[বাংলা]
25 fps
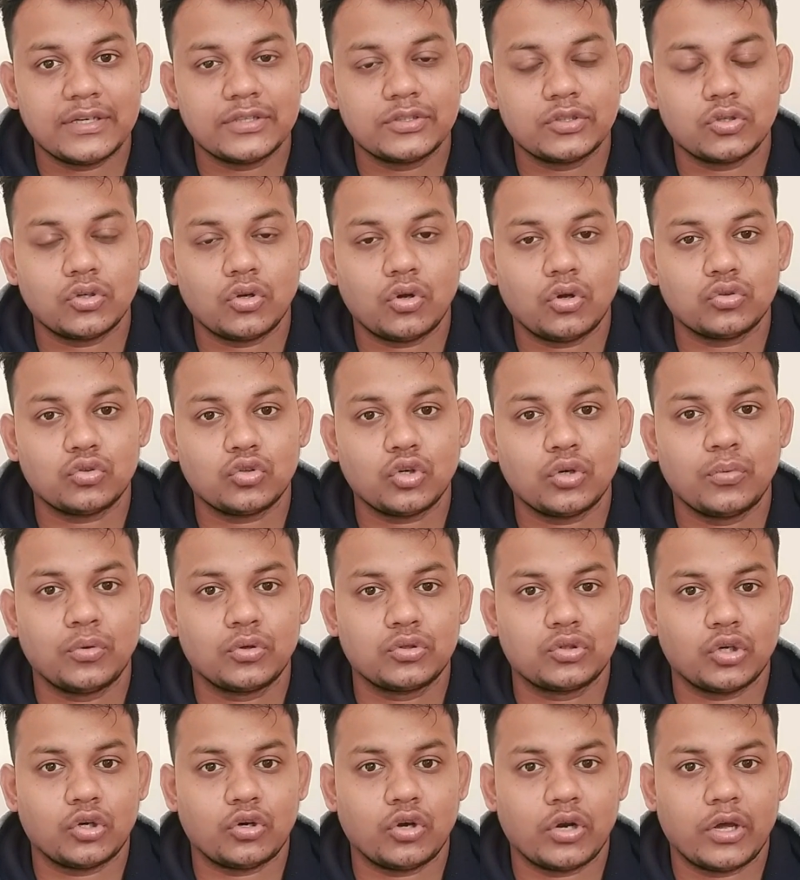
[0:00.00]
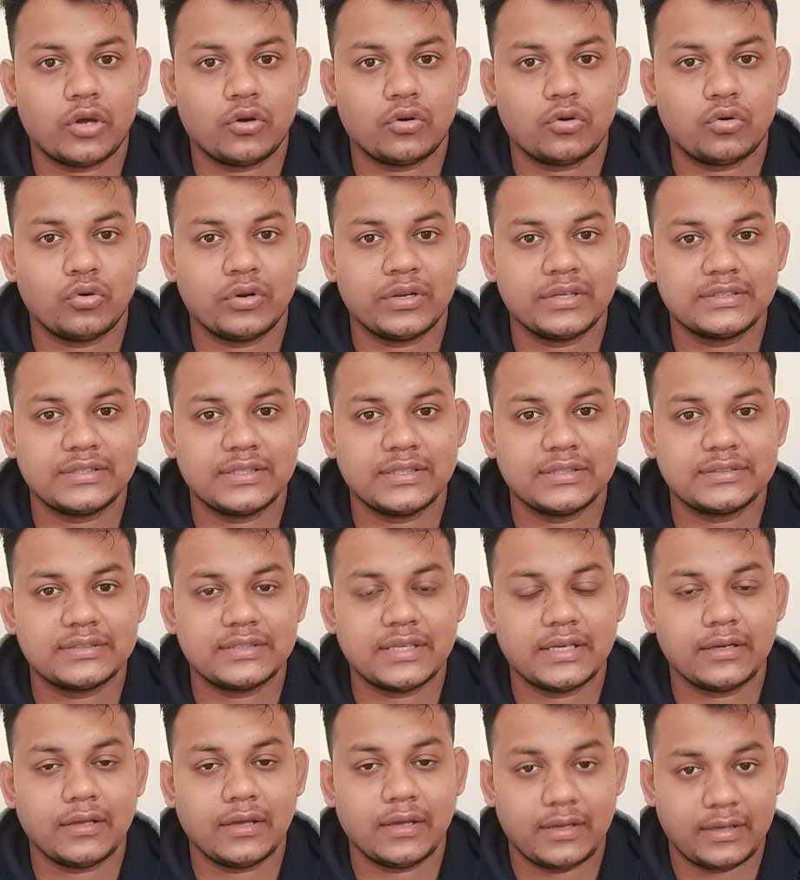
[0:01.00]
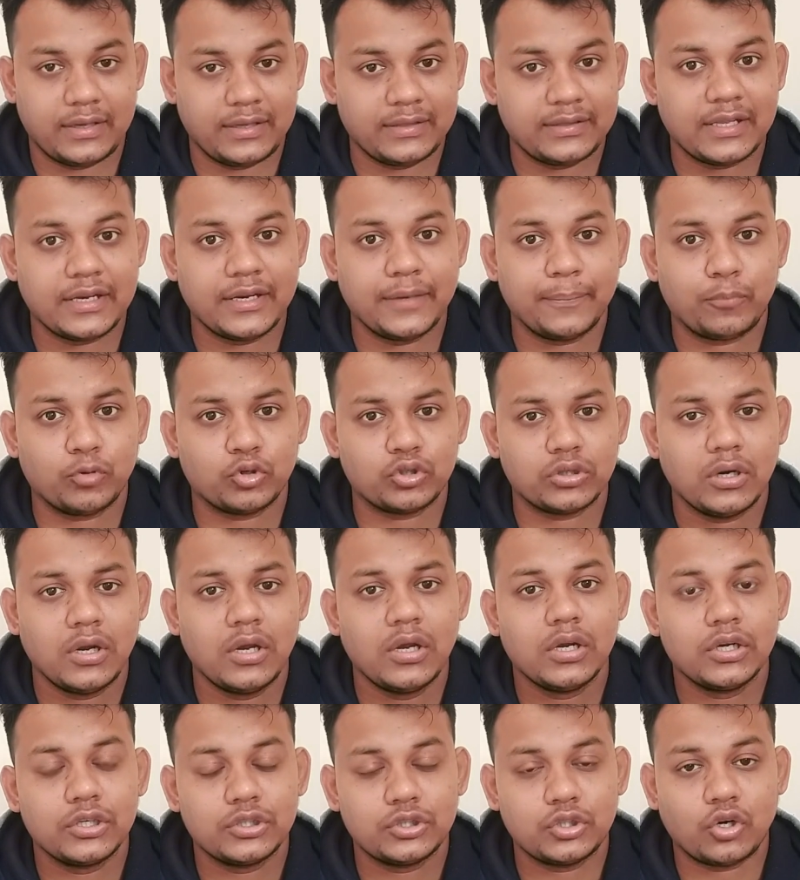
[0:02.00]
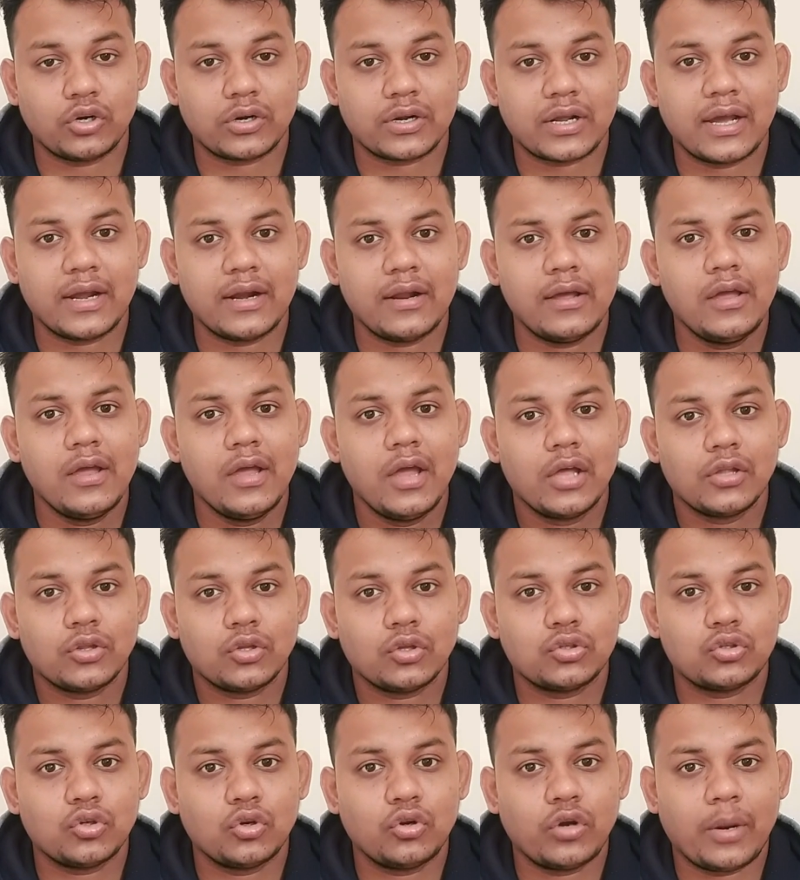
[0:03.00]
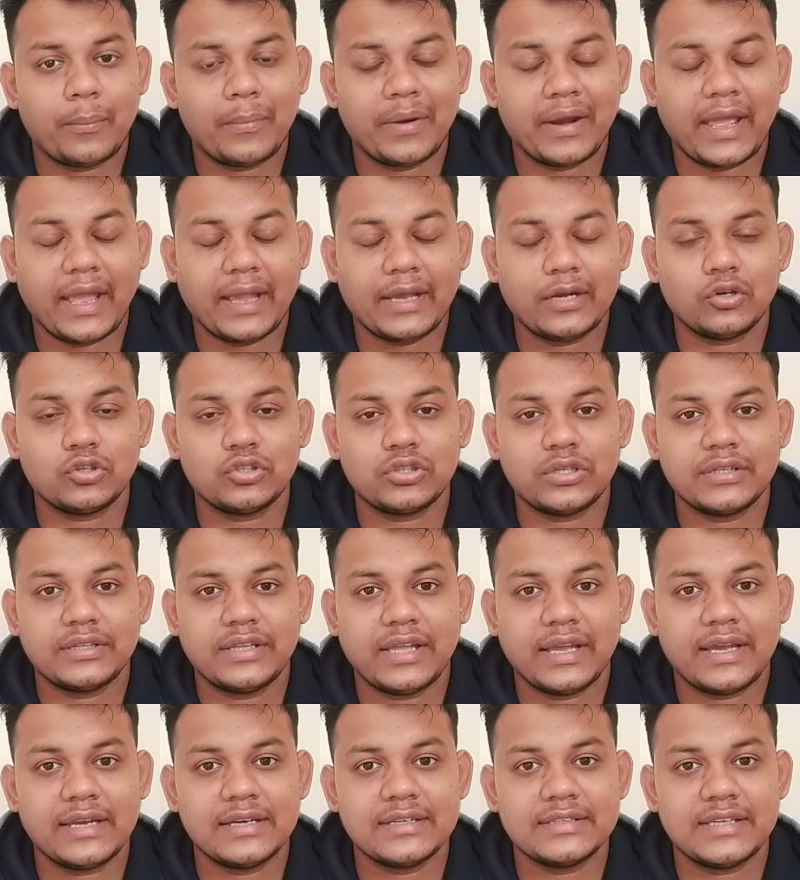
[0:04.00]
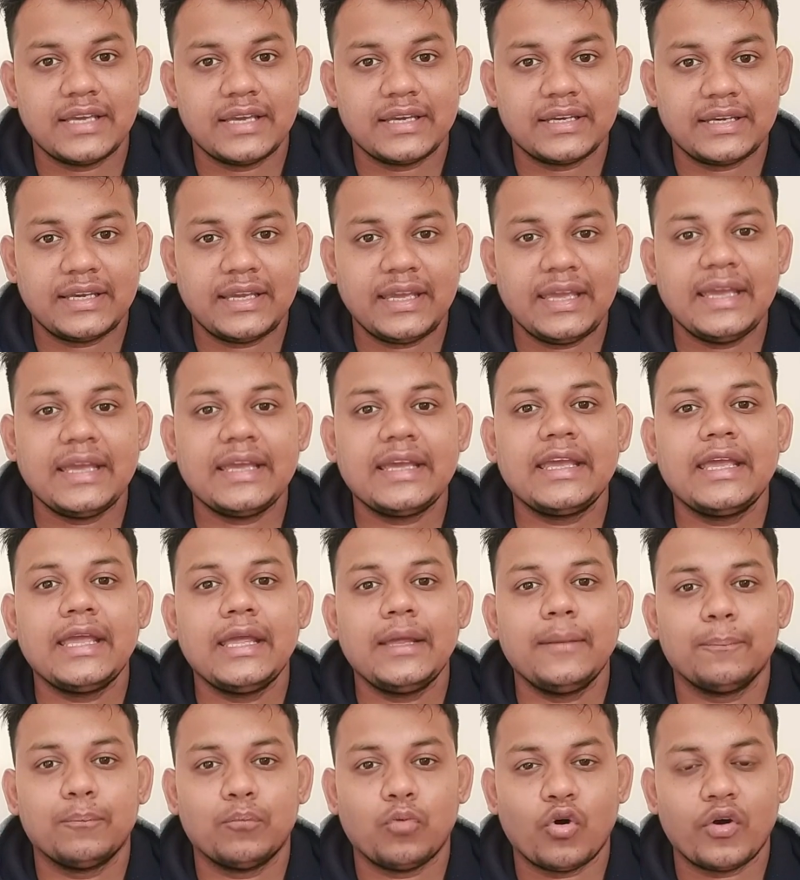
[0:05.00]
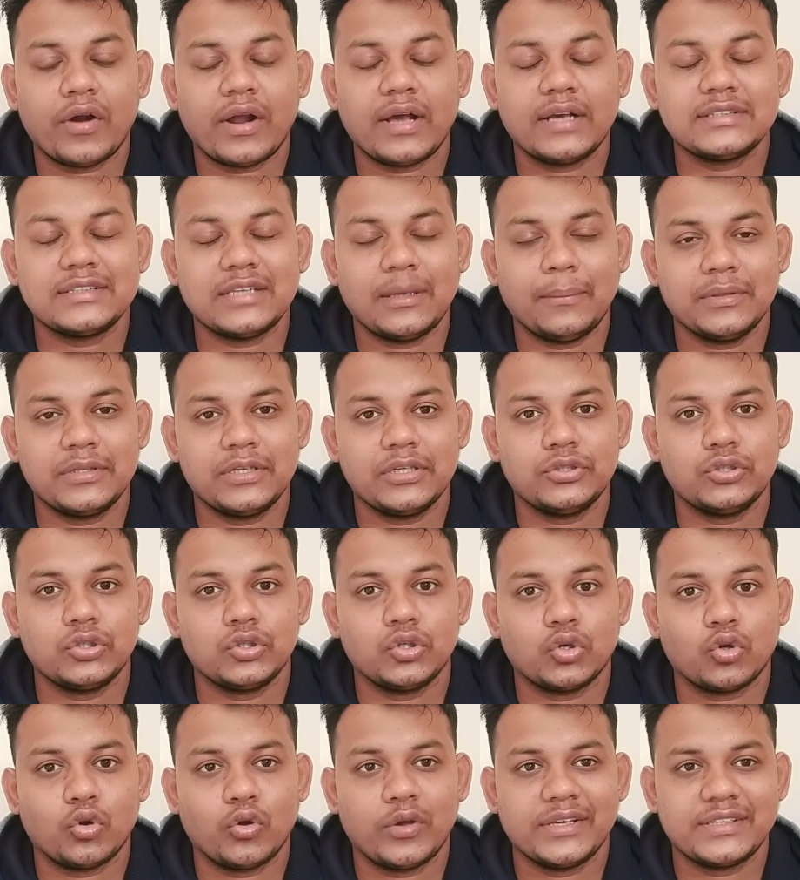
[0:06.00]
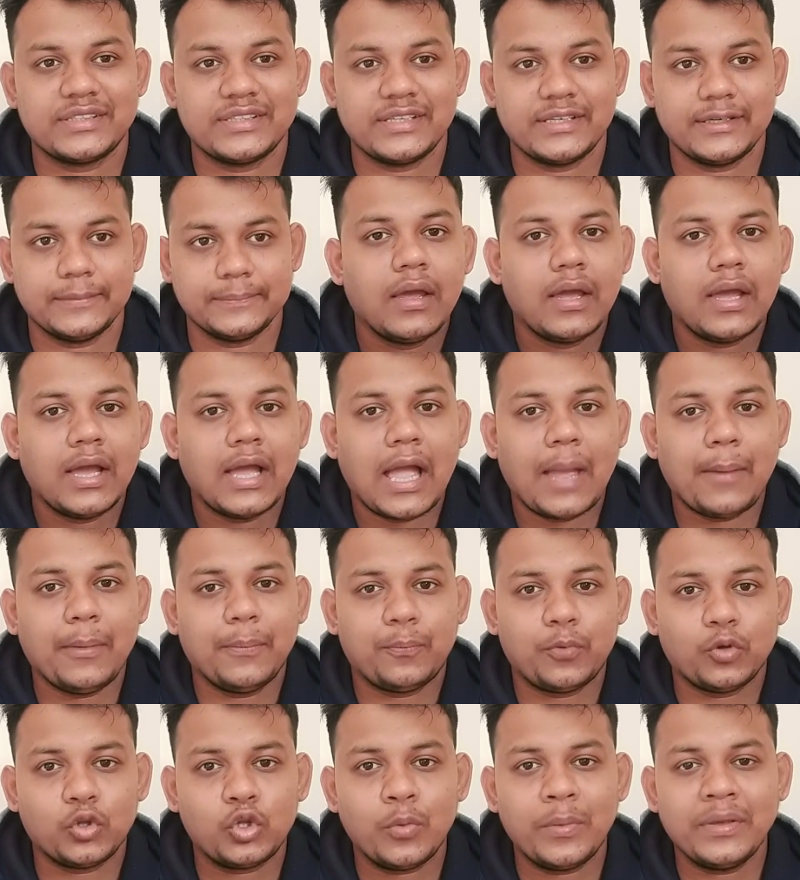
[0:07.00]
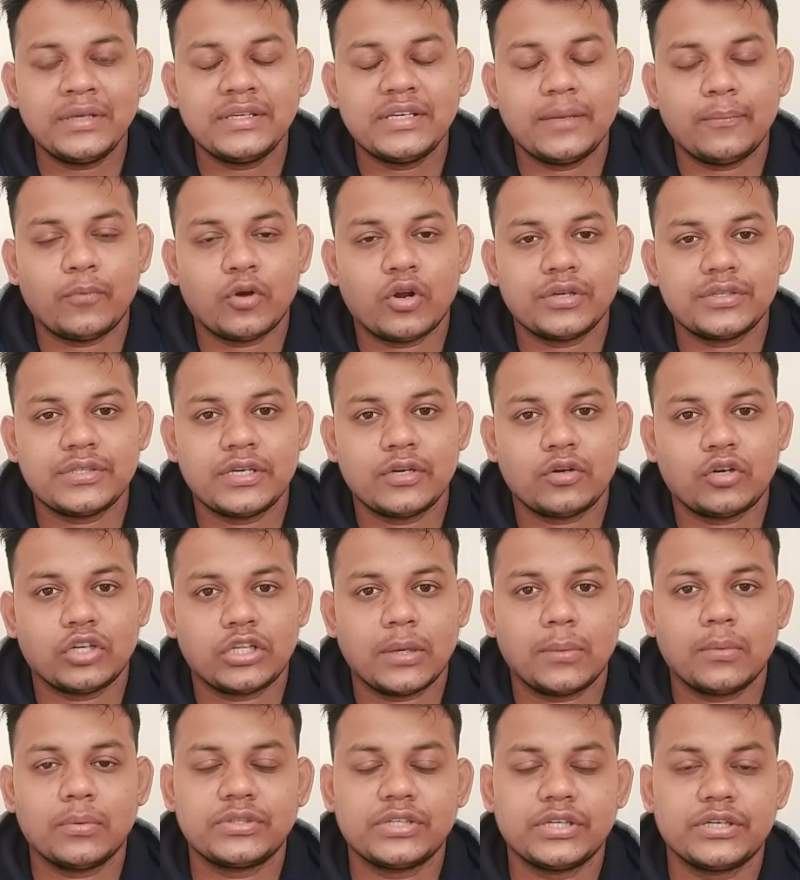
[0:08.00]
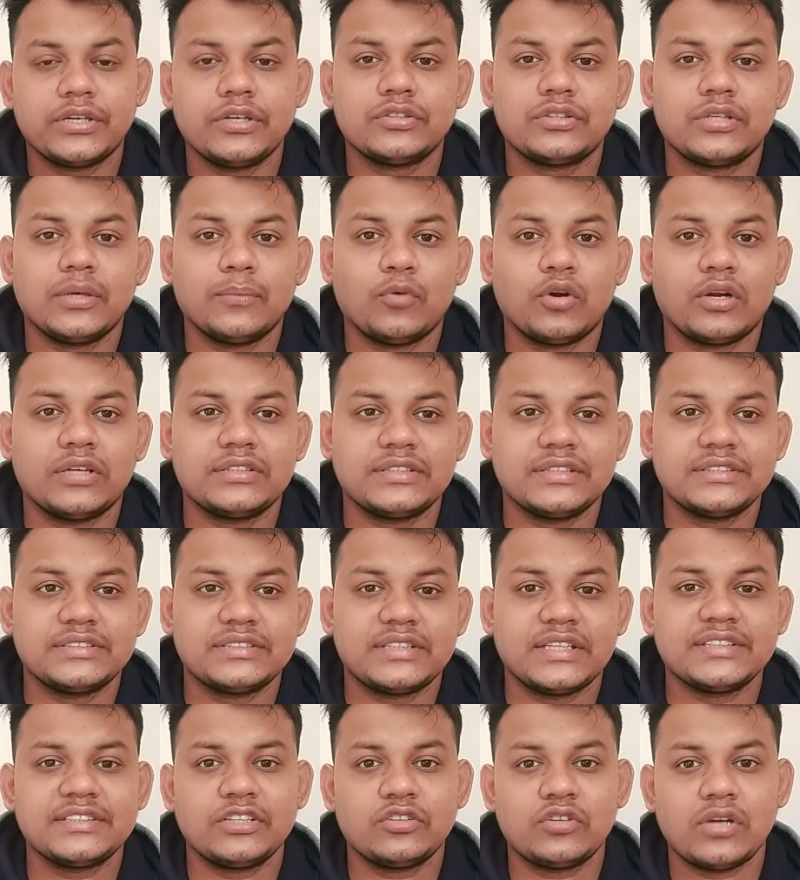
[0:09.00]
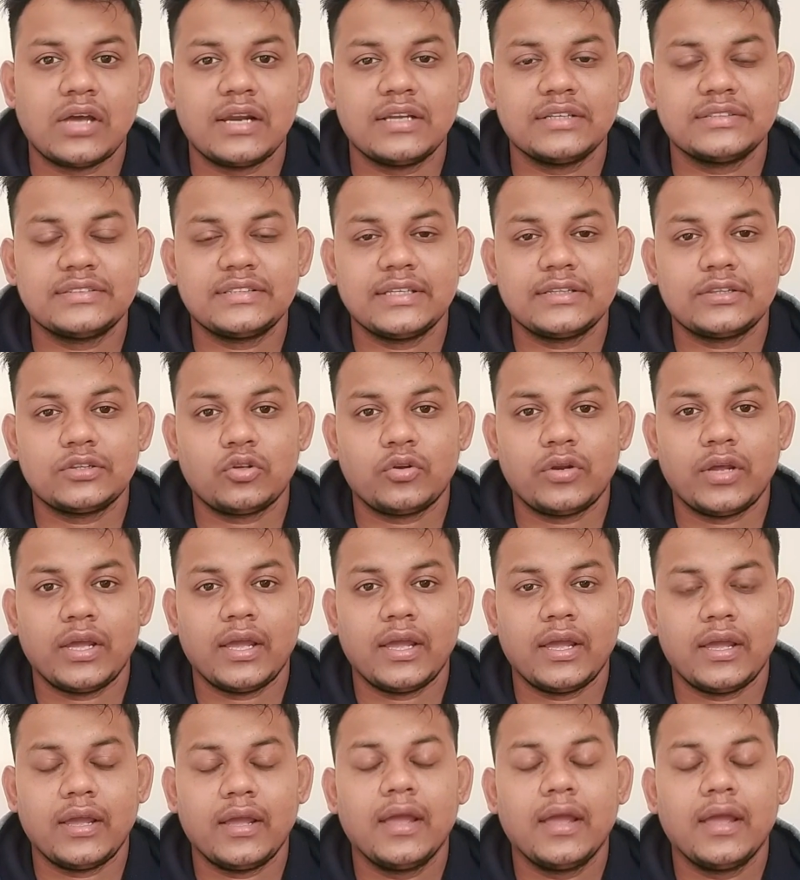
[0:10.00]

জন্য অন্তর্ভুক্ত করা করেছে স্থান ইতালির সরকার তো চলুন আমরা এক নজরে দেখে নিই যে কী কী বোনাস আমাদের জন্য রয়েছে আমি প্রথমে যে বোনাসটির কথা বলবো সেটি হচ্ছে বোনাস স্তাজিওনালে সেক্টরে